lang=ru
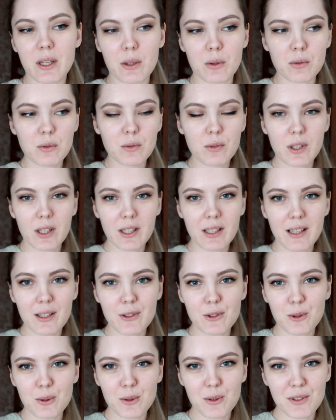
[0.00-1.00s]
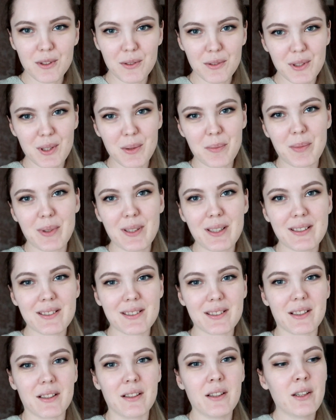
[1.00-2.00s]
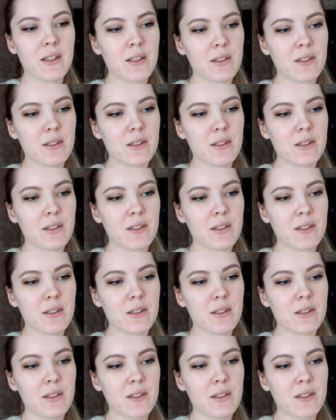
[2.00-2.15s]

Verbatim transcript: Я говорю, ну в Хакасию тут совсем близко.